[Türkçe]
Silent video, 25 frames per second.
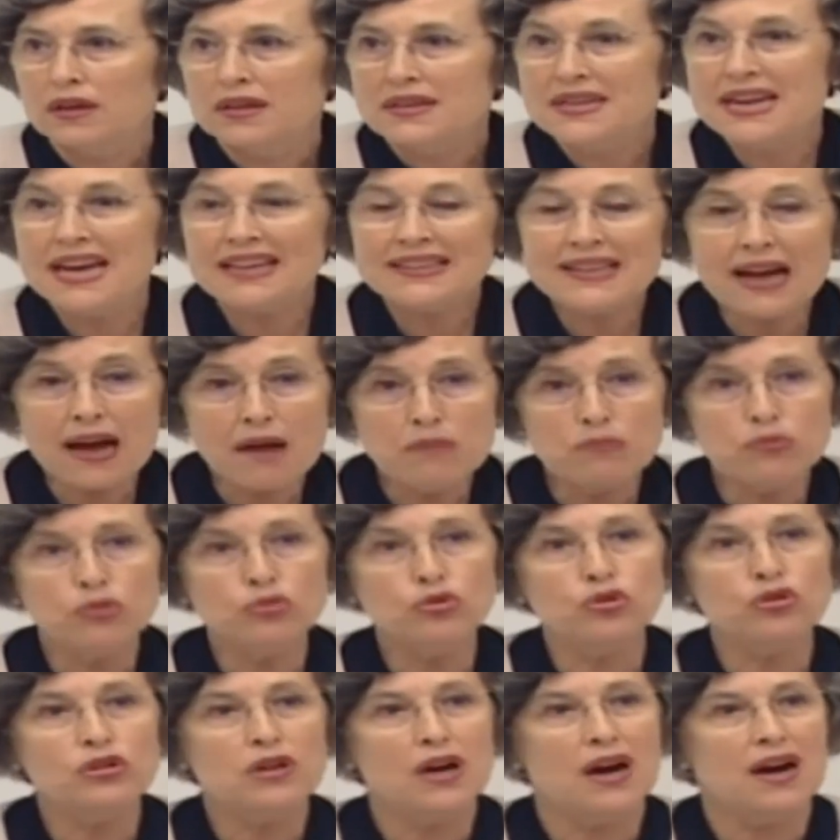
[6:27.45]
Neden
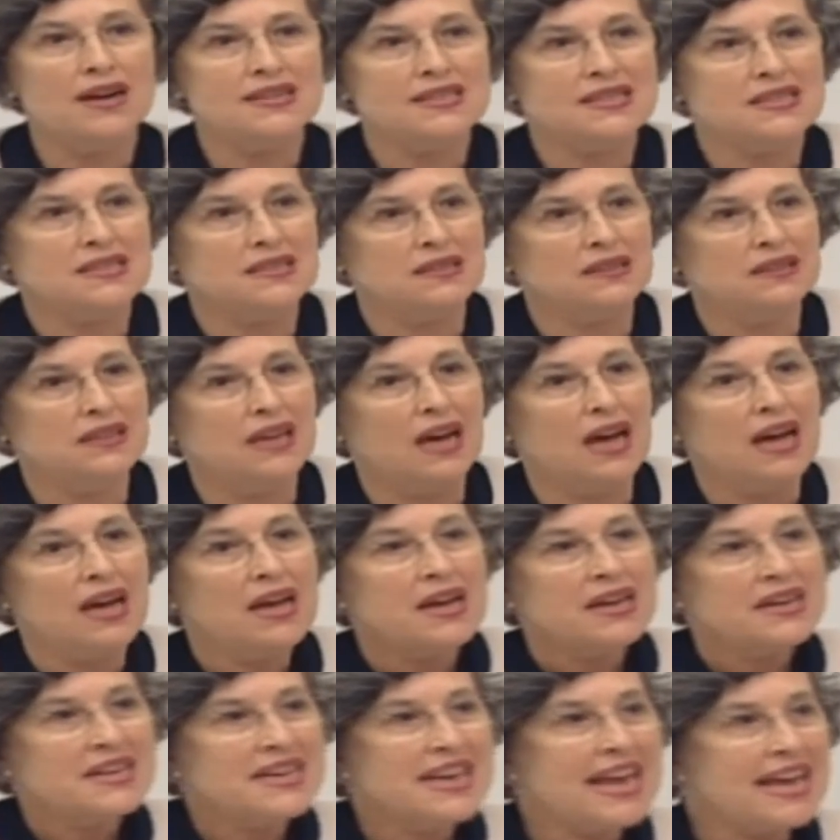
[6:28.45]
bunun karşısında
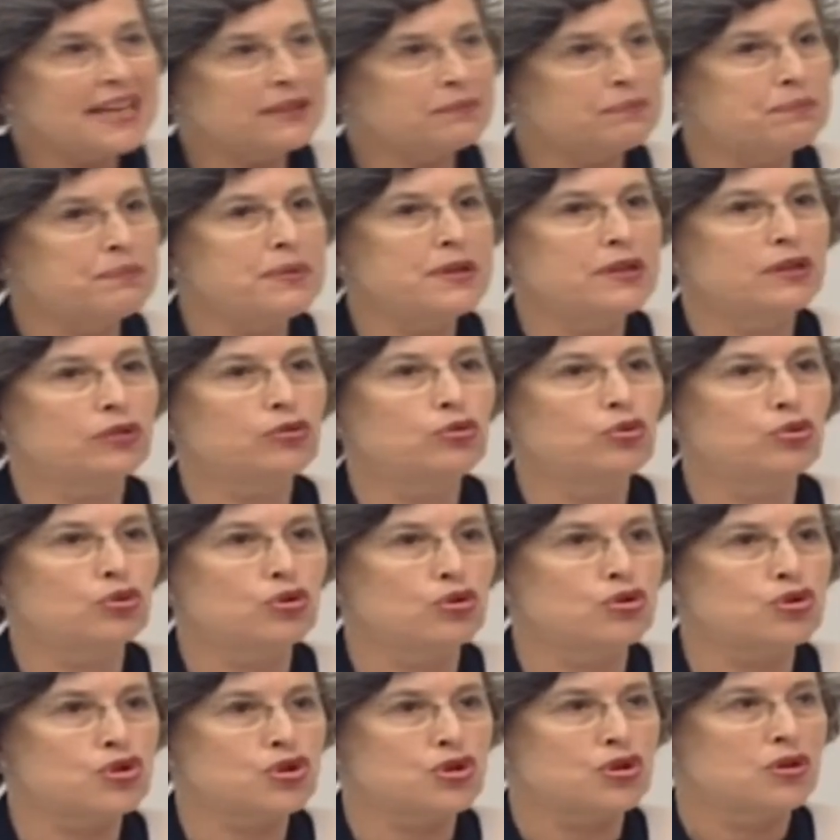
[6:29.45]
net bir
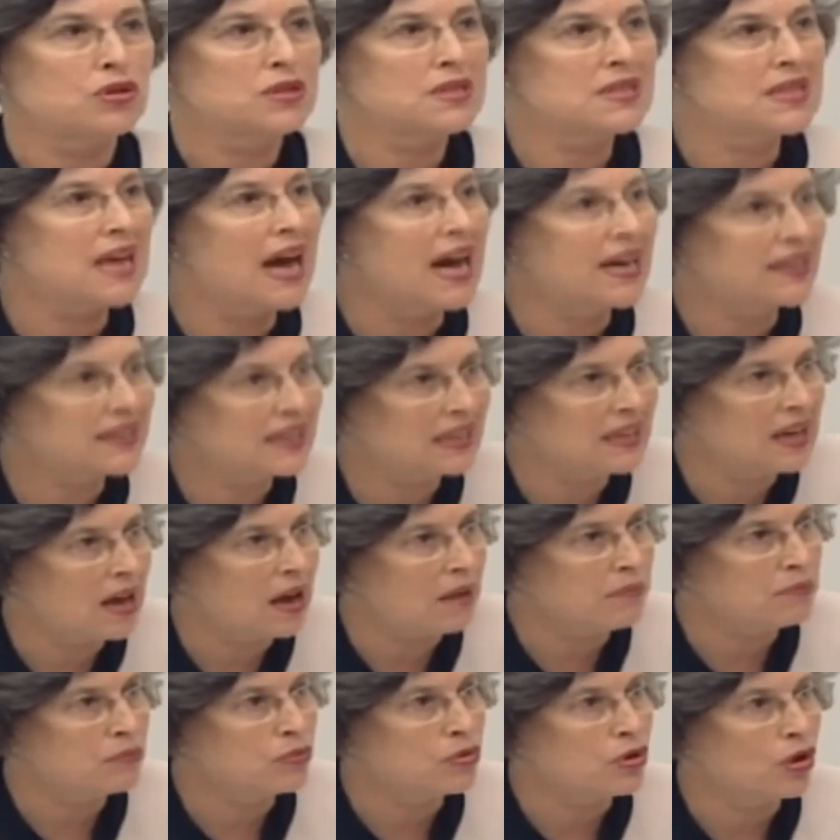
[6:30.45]
duruş
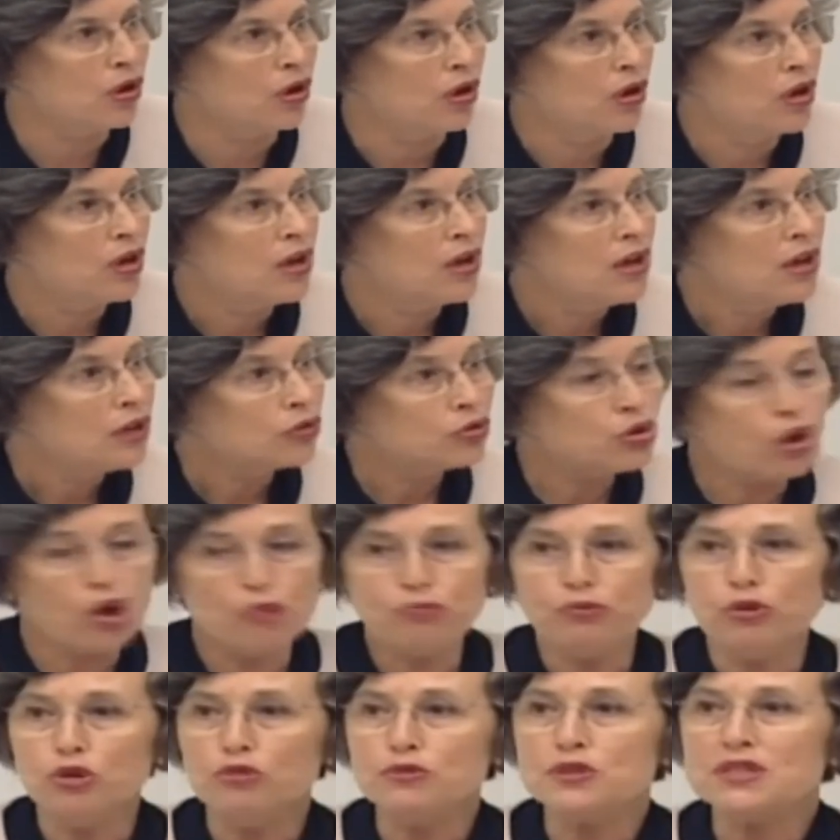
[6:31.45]
sergilenmiyor?
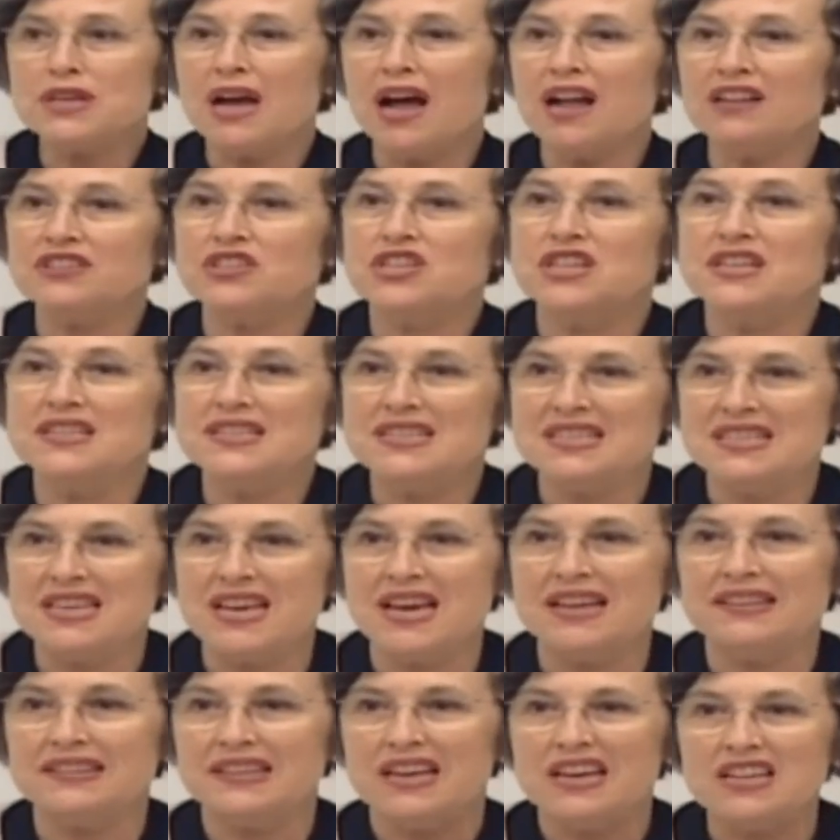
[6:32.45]
Toplumsal
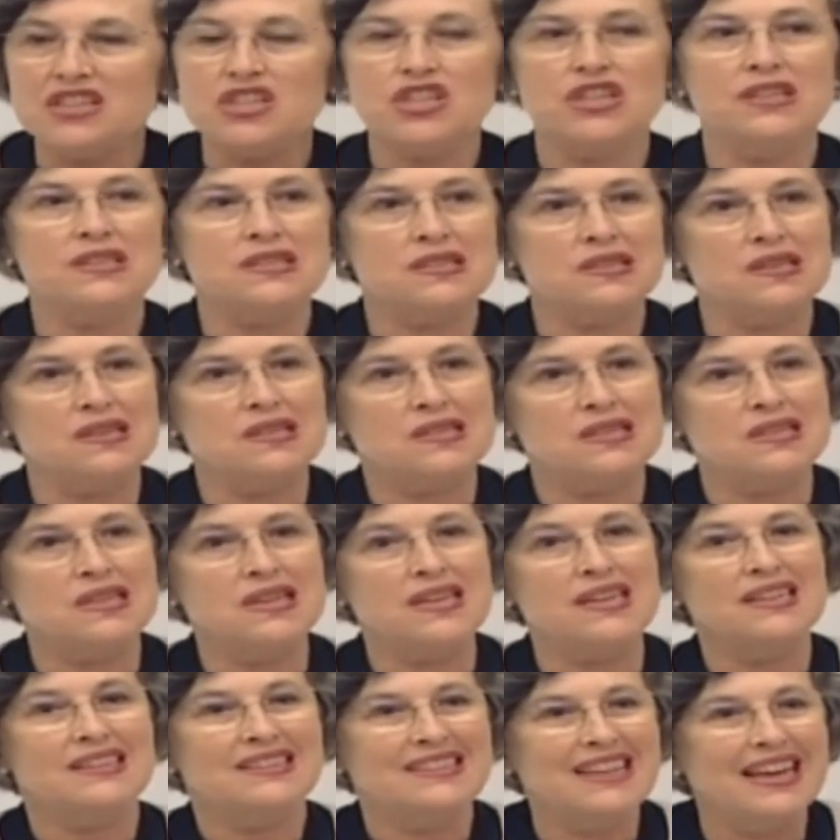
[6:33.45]
cinsiyet
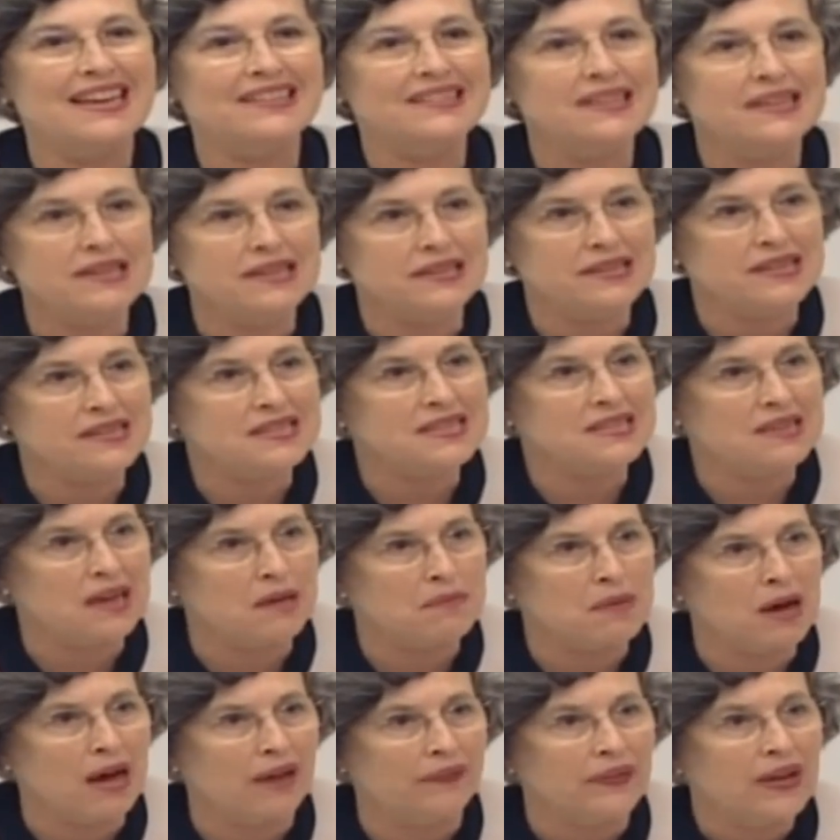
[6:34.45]
eşitsizliği dediğiniz
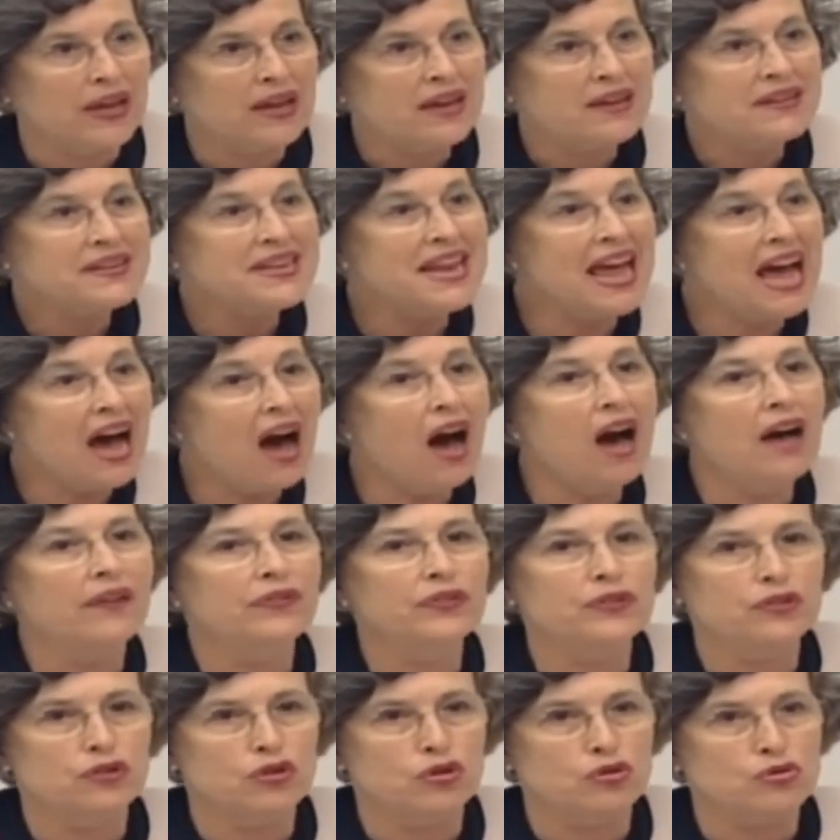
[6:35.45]
zaman ne
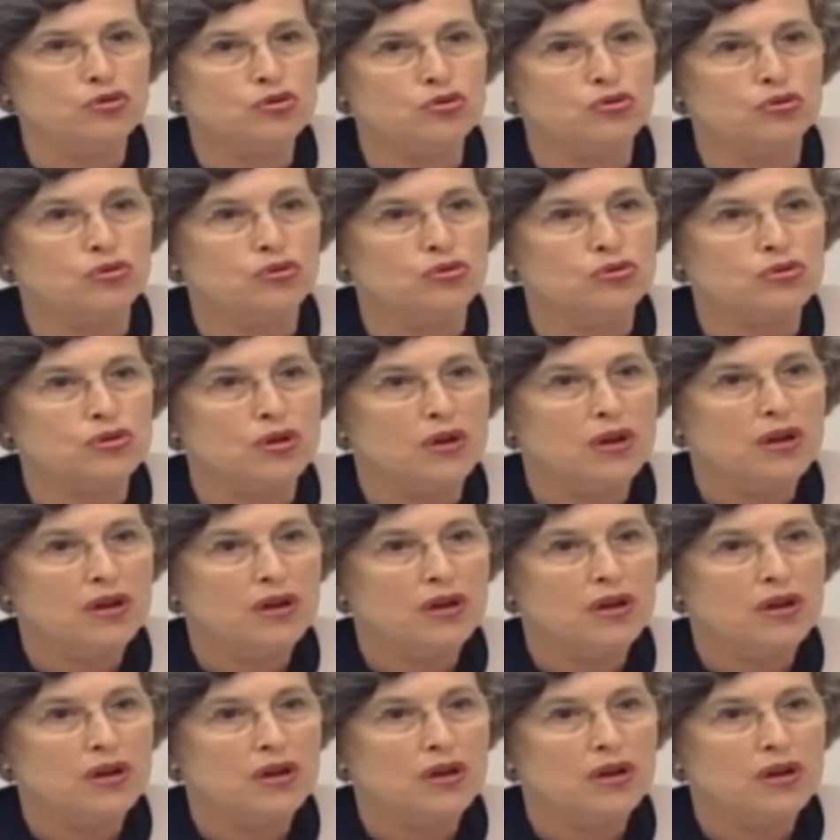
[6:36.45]
anlıyorsunuz?